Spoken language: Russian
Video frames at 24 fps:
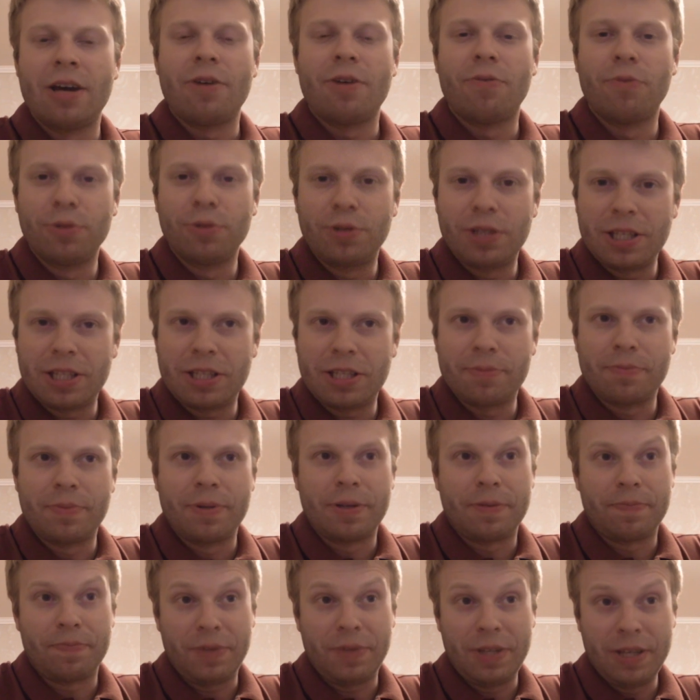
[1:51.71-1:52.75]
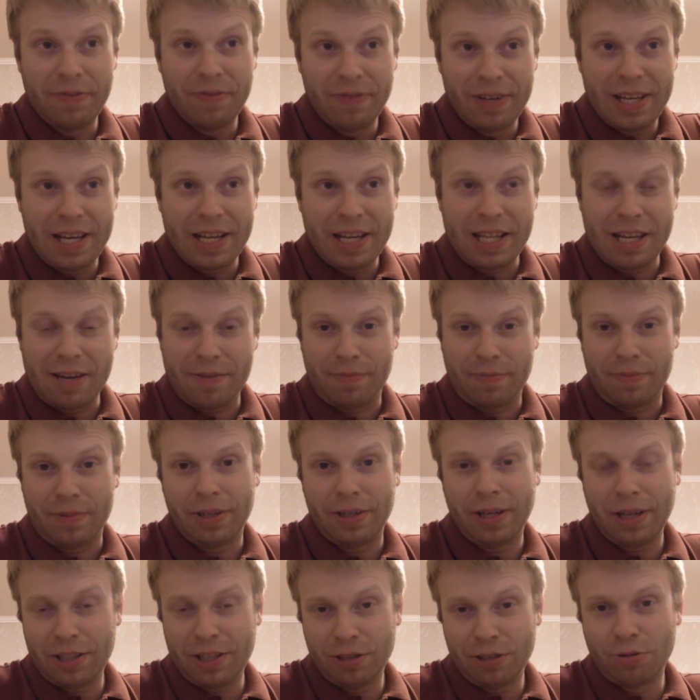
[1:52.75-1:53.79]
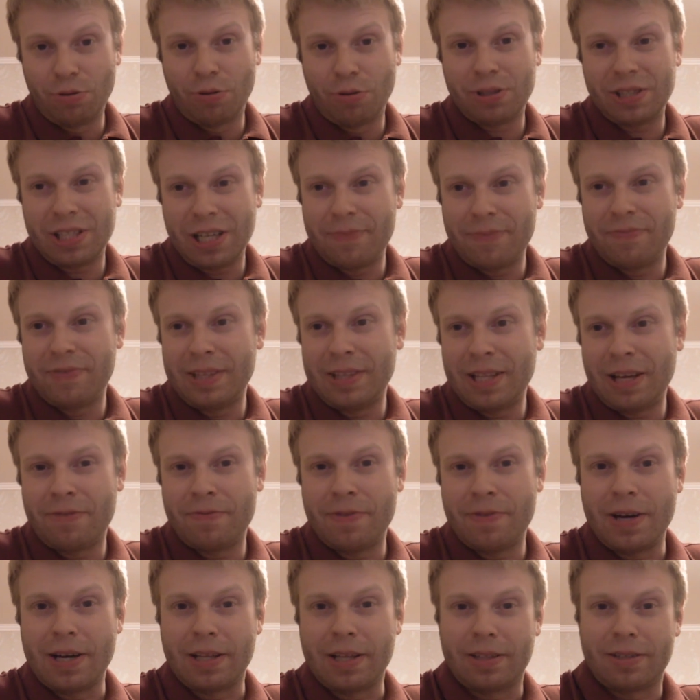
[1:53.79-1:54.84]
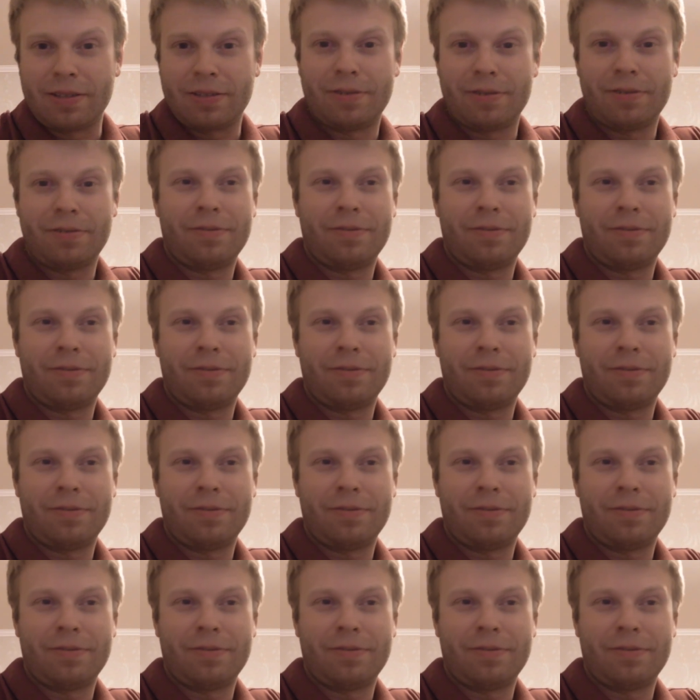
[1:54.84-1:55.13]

вот этим явлением. Кредитор сам виноват.